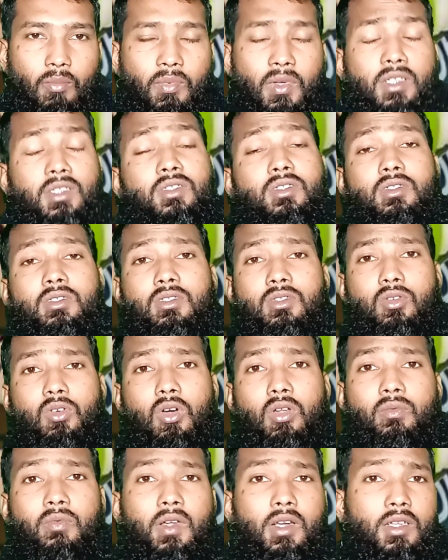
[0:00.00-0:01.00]
প্রেস
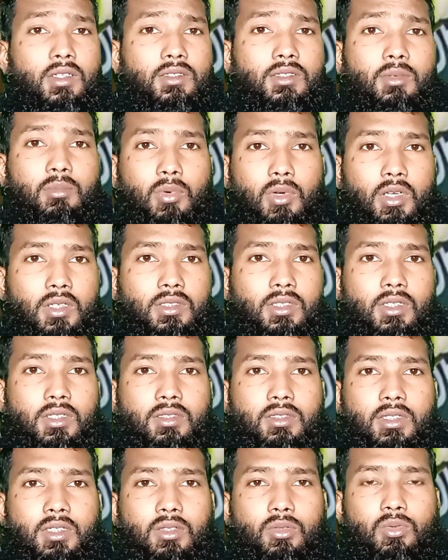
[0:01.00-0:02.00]
কনফারেন্সে বলেছেন
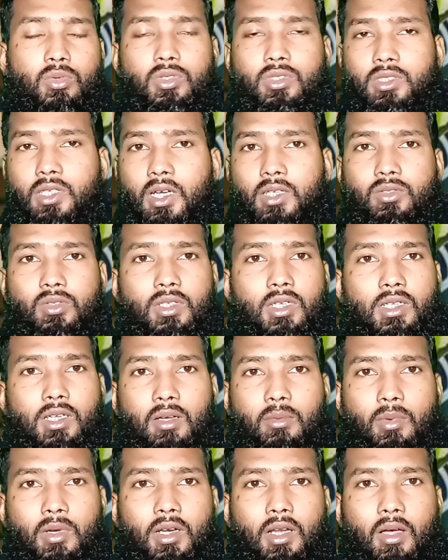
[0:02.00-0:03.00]
যে দোষটা আসলেই
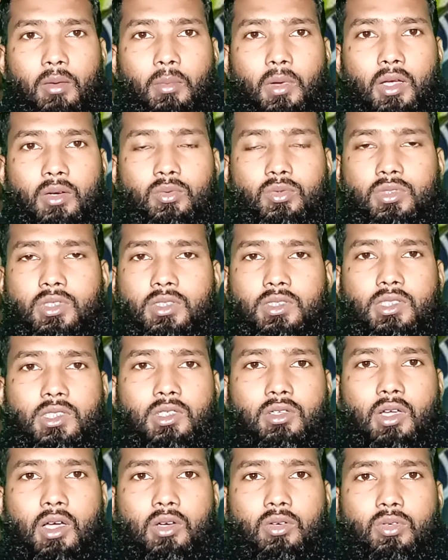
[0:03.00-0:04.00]
আমার আমার উচিত
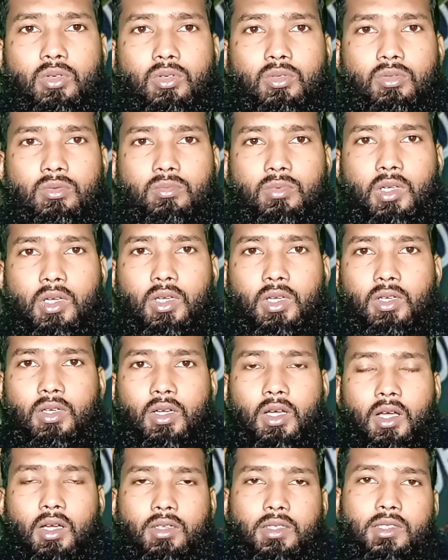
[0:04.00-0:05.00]
ছিল আরও
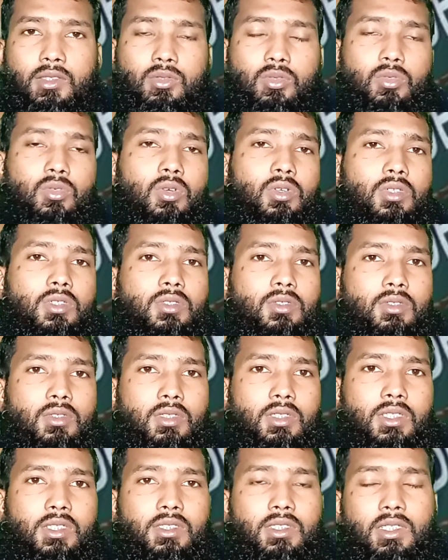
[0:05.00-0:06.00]
কিছুক্ষণ
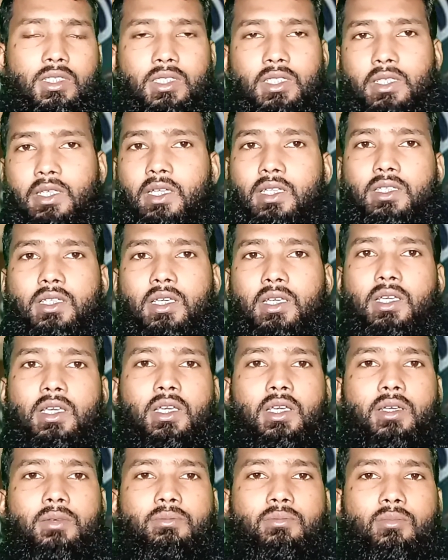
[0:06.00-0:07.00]
ক্রিজে টিকে
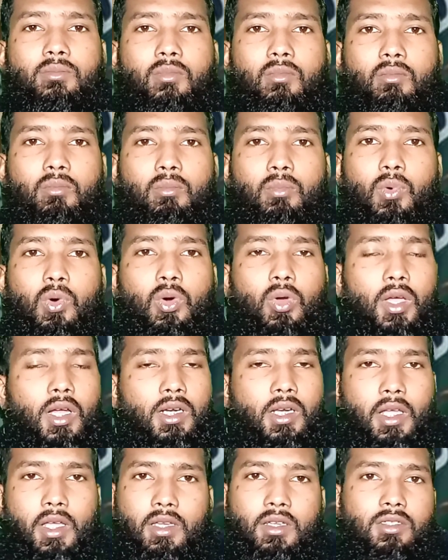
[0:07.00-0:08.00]
থেকে বড়
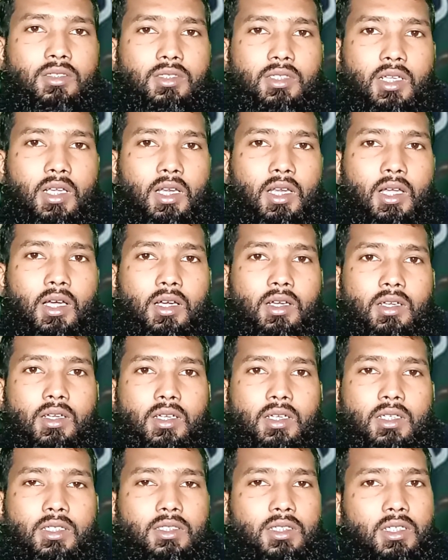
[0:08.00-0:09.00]
একটা ইনিংস খেলা
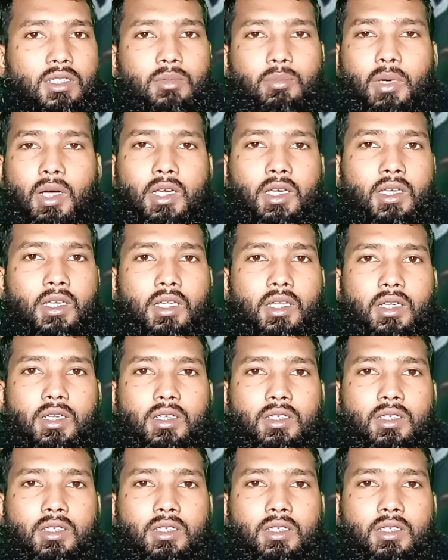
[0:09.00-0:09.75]
সেটি পারেনি